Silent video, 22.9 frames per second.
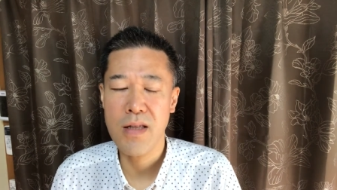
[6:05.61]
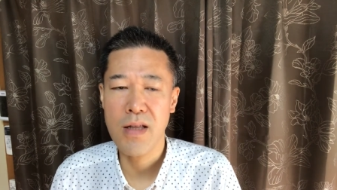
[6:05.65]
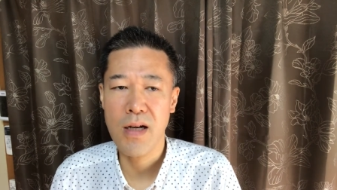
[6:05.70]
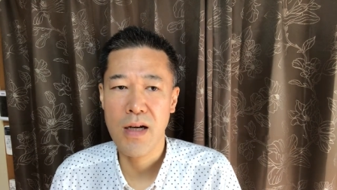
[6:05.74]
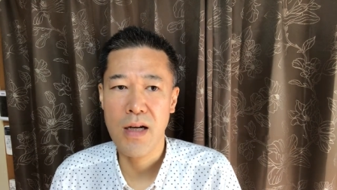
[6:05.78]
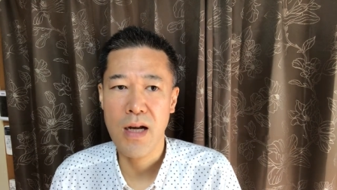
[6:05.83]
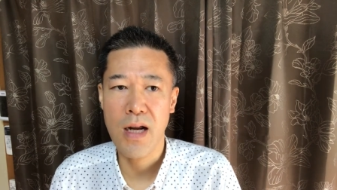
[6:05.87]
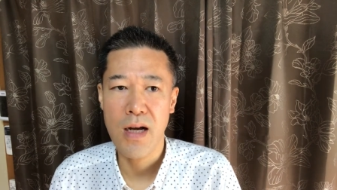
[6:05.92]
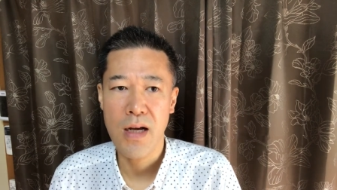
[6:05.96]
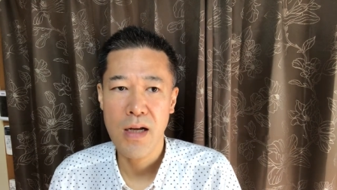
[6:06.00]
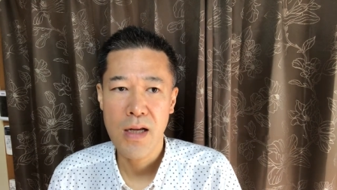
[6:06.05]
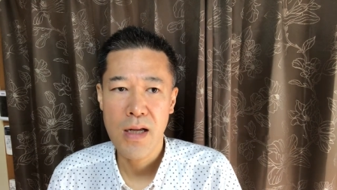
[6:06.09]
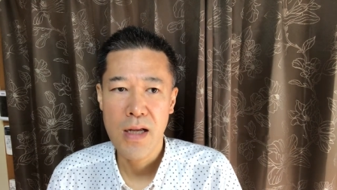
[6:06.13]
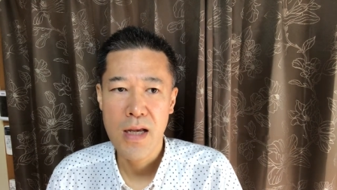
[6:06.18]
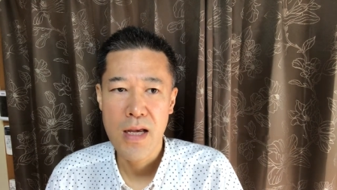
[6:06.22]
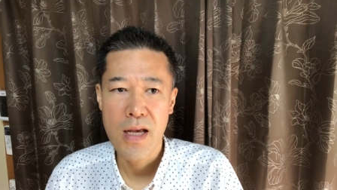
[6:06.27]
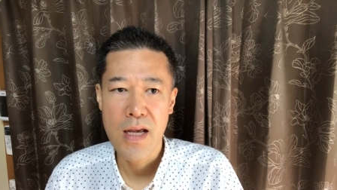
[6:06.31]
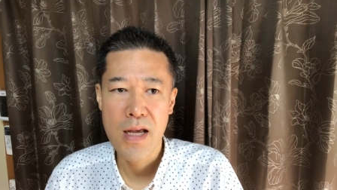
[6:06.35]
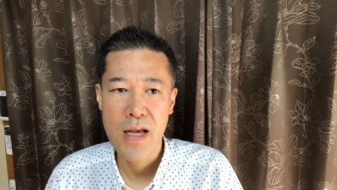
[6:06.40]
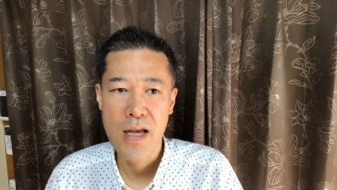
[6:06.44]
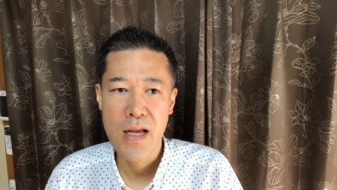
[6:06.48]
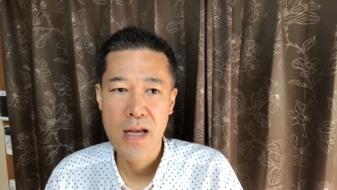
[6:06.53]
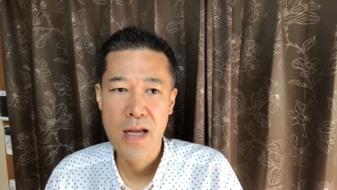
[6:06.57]
だから、
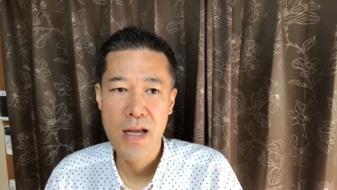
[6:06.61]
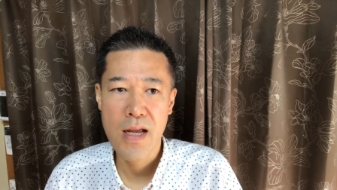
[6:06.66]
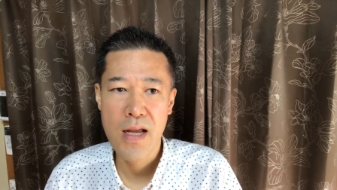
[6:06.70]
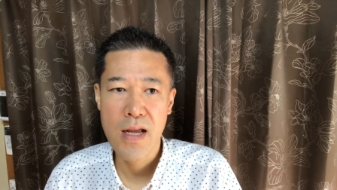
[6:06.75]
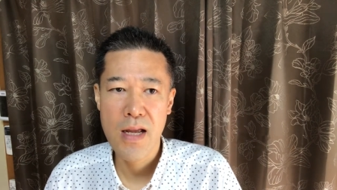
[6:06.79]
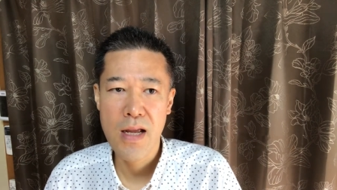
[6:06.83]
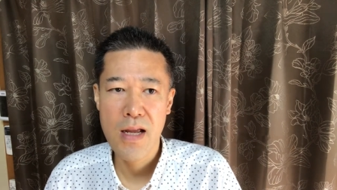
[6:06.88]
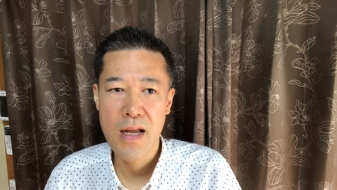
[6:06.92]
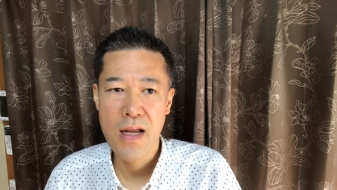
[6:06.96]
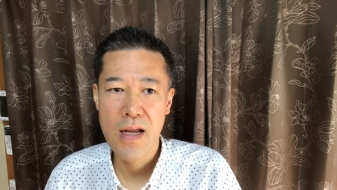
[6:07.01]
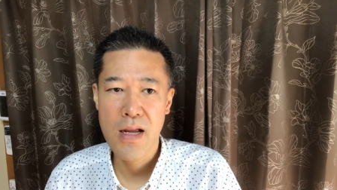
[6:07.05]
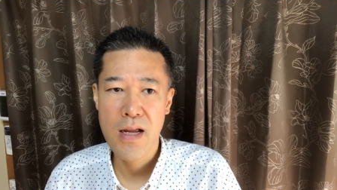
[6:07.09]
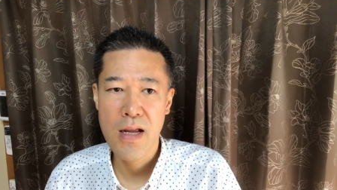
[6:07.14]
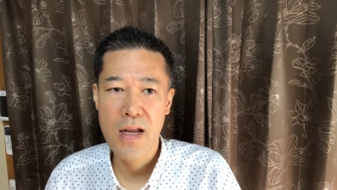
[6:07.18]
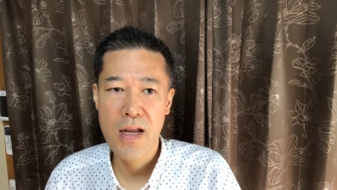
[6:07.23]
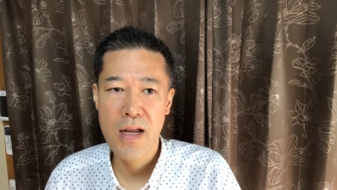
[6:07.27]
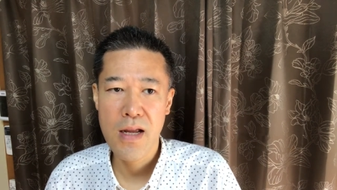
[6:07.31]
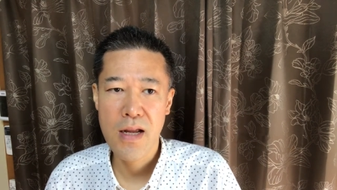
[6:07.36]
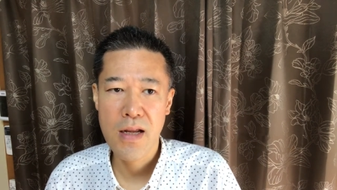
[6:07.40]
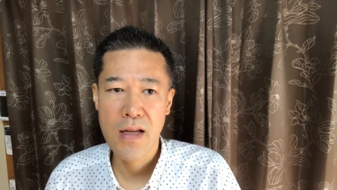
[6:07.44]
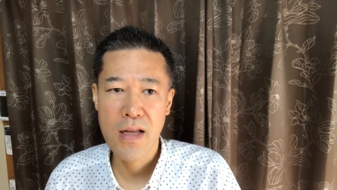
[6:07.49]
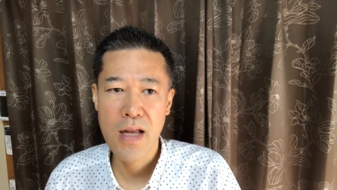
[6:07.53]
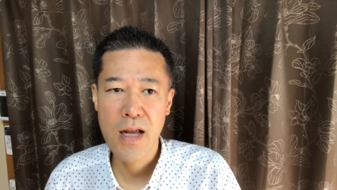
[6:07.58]

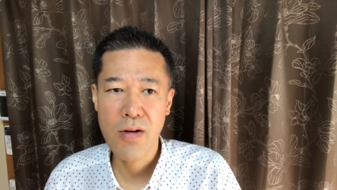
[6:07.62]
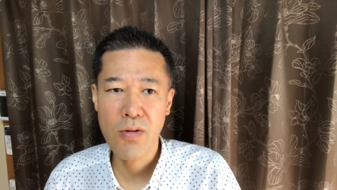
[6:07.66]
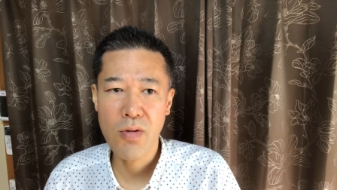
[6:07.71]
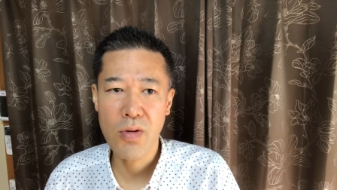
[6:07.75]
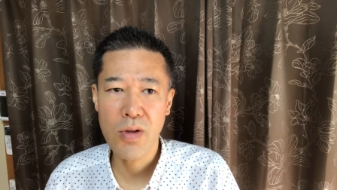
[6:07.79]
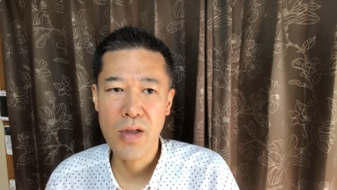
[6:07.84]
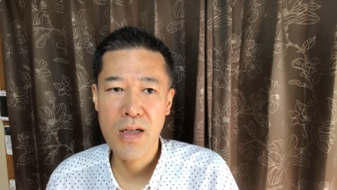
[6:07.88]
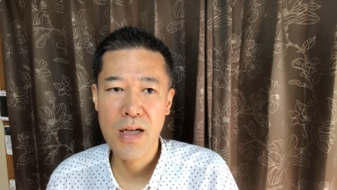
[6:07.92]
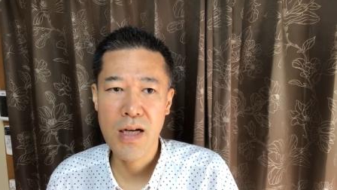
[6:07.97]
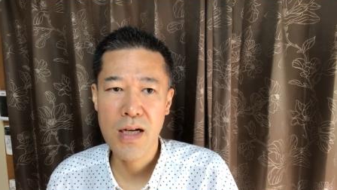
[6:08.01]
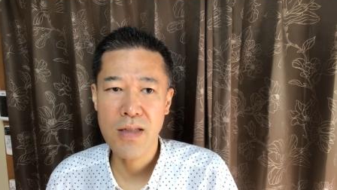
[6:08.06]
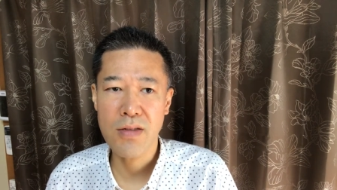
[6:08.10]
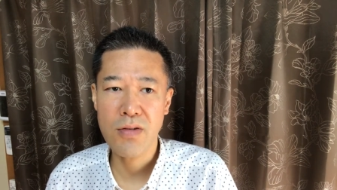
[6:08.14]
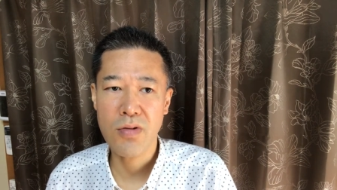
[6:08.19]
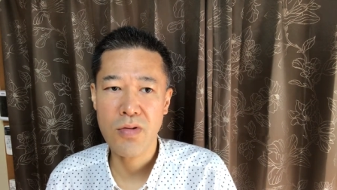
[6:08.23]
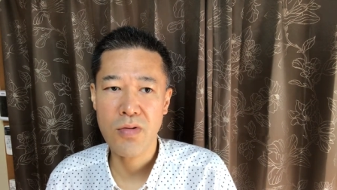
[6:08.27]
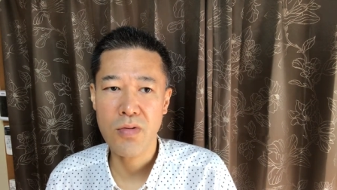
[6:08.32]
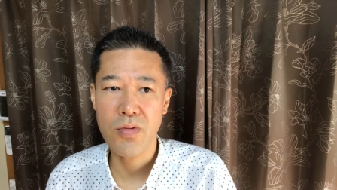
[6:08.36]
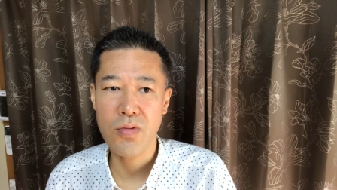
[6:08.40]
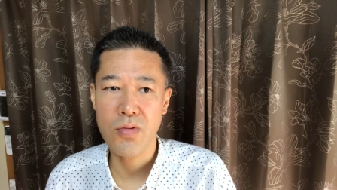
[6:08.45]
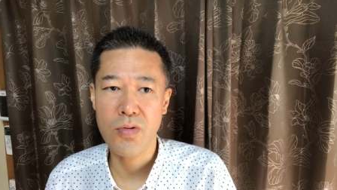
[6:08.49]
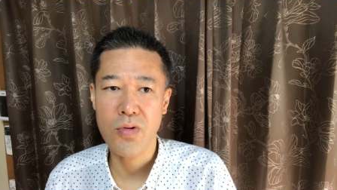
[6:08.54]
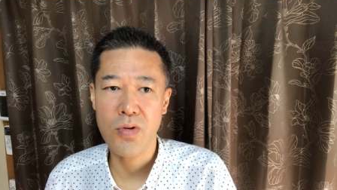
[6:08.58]
健康に関す
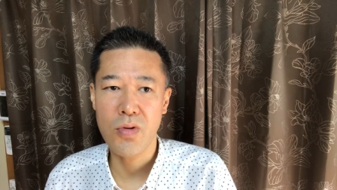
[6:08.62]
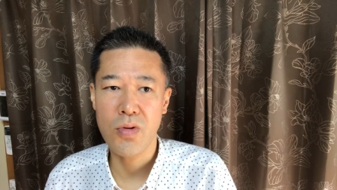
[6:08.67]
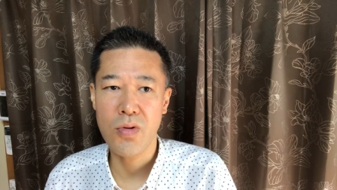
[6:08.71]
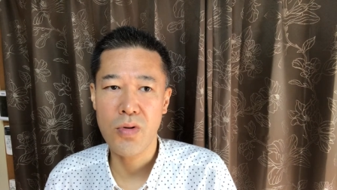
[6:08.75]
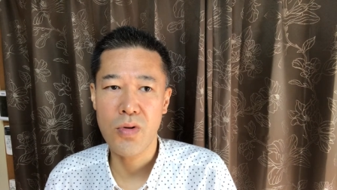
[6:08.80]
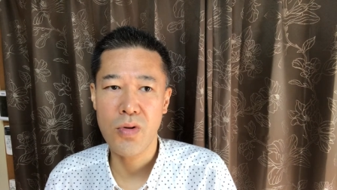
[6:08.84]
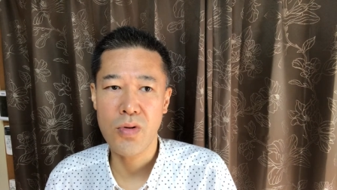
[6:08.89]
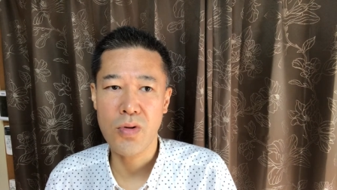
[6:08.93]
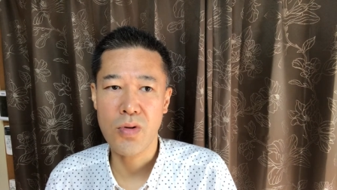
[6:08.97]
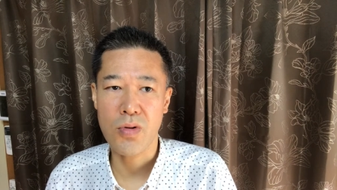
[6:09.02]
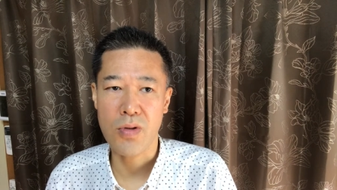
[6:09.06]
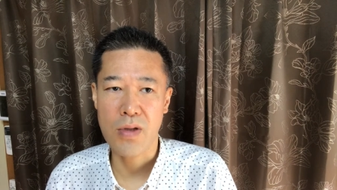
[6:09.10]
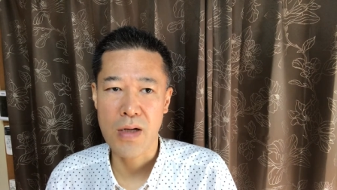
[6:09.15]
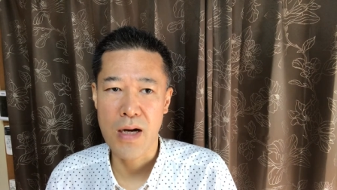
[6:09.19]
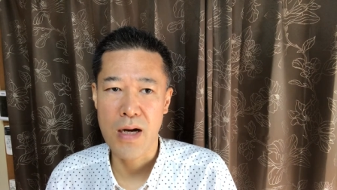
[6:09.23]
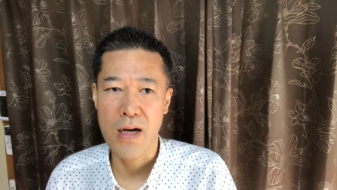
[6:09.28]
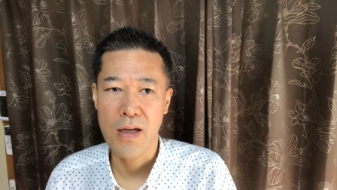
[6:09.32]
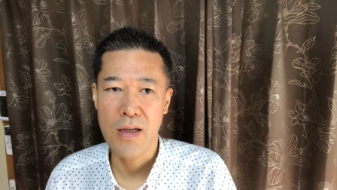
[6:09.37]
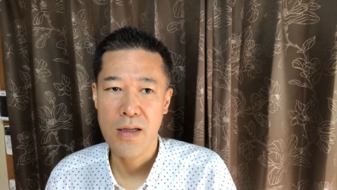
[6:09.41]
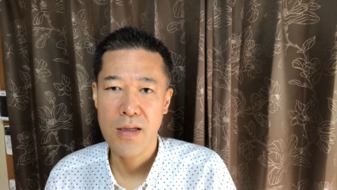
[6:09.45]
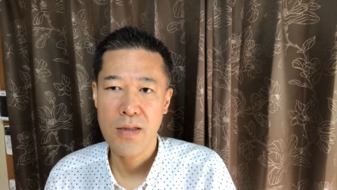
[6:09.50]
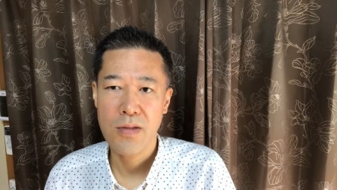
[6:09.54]
る情報とか、